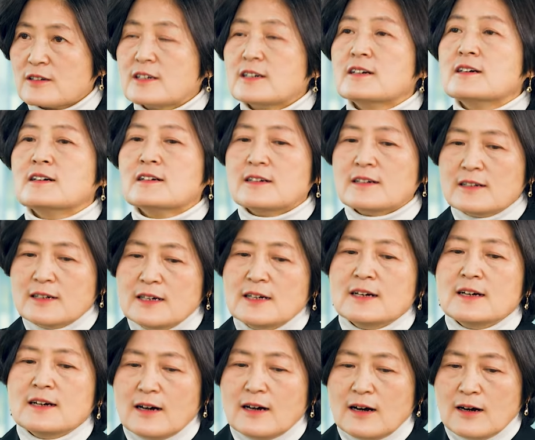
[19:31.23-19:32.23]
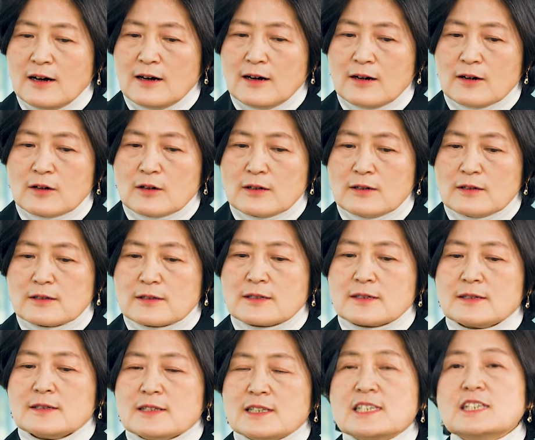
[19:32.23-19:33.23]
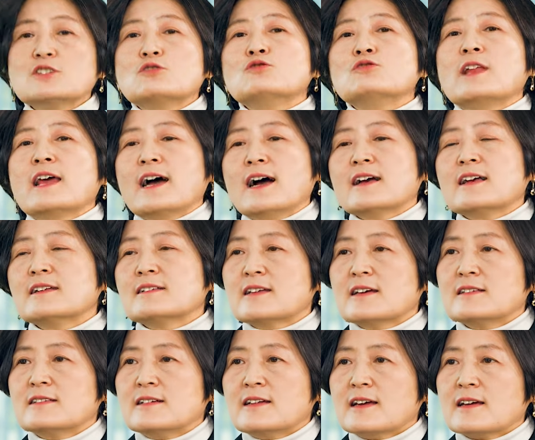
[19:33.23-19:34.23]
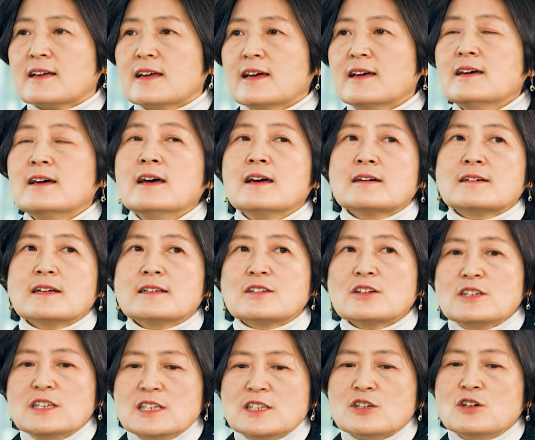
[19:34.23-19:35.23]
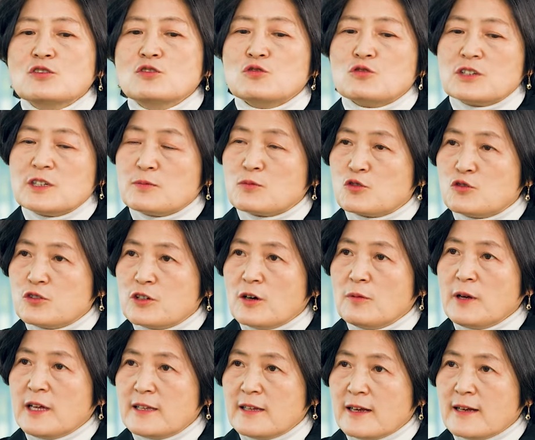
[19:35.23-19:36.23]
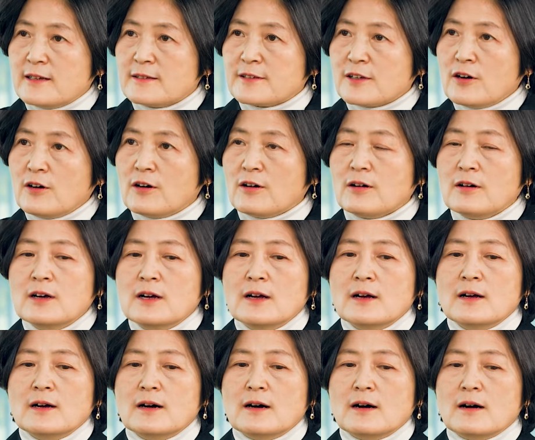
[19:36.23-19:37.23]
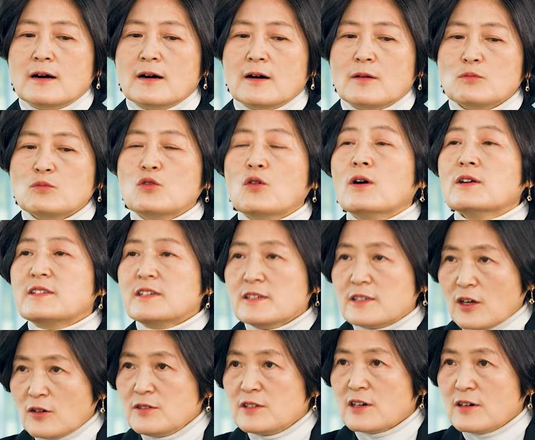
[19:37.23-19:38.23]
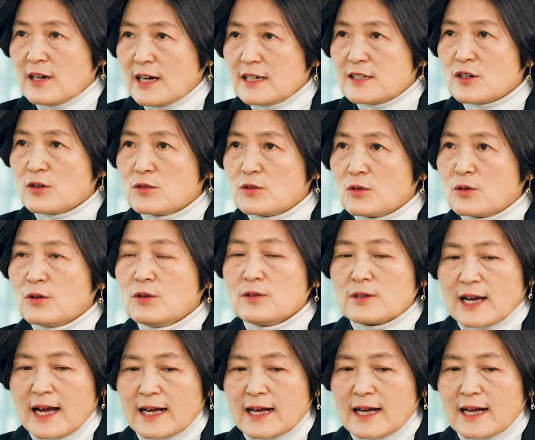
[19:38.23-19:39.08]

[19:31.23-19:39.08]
그 어, 그 시군의 학예사들에게 그래서 2069점에 대해서 어, 무엇을 선정하셔도 음.